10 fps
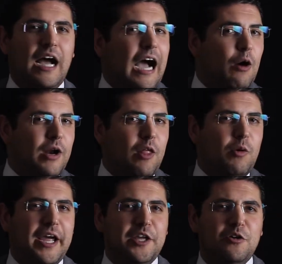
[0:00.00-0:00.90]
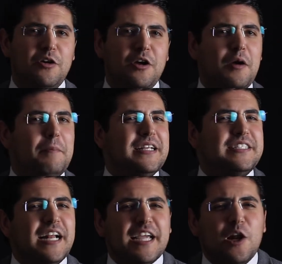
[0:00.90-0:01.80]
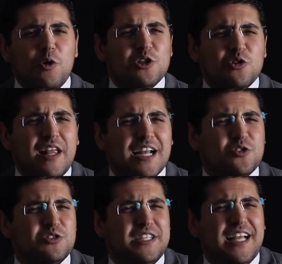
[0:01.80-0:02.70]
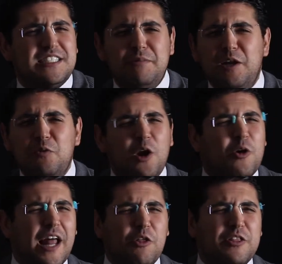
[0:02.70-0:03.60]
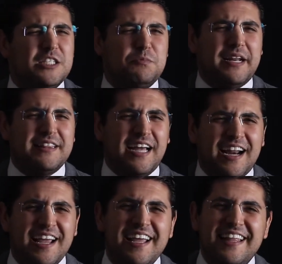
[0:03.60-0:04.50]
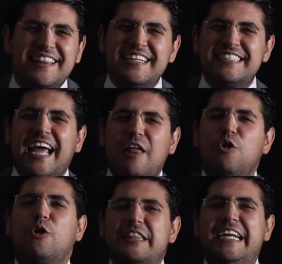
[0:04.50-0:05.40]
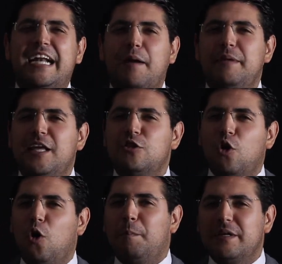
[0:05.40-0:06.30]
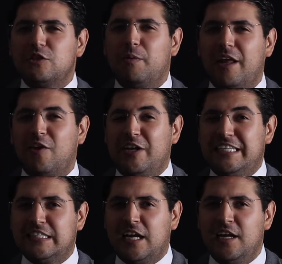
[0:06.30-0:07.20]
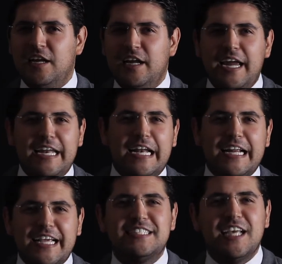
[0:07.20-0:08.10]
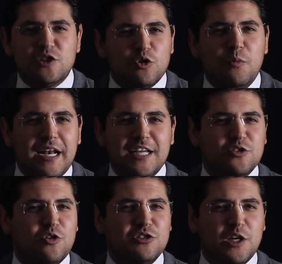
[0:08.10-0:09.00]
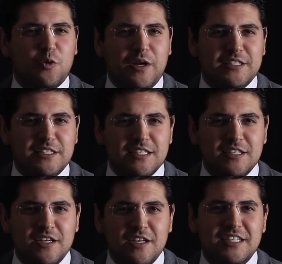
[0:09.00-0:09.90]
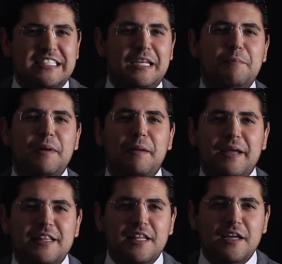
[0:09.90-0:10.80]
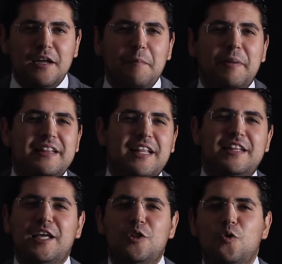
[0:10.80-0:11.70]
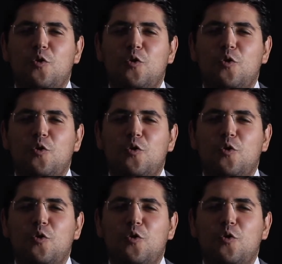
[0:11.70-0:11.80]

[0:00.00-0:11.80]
Aunado a ello, Pareciera que el grueso de la sociedad civil no ha logrado despertar de este adoctrinamiento López Obradorista, en el que se asumen las consecuencias simplemente pretendiendo